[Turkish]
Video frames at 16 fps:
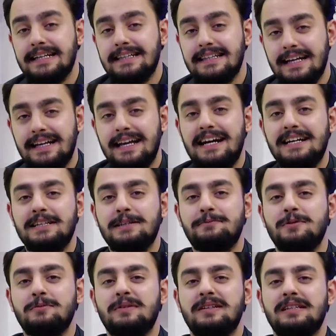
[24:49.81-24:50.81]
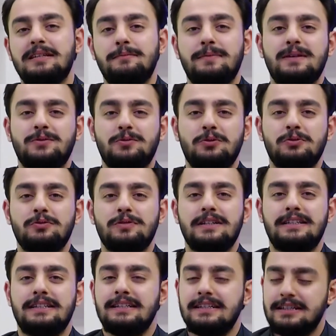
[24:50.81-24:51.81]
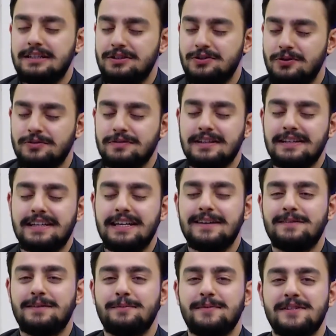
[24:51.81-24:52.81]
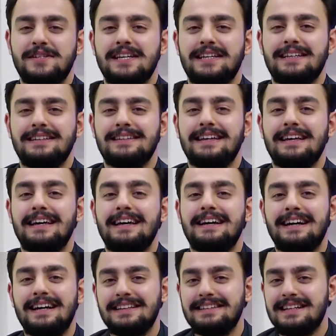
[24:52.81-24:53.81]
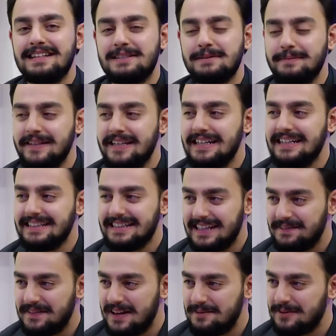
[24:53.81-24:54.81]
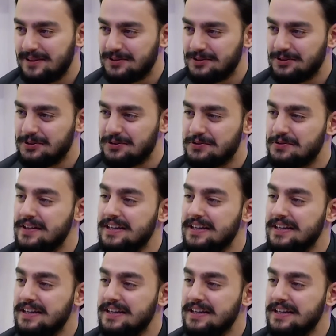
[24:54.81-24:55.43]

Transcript: neler yapılma gibi konuları çok da keyifli bir şekilde anlatmaya devam ediyoruz.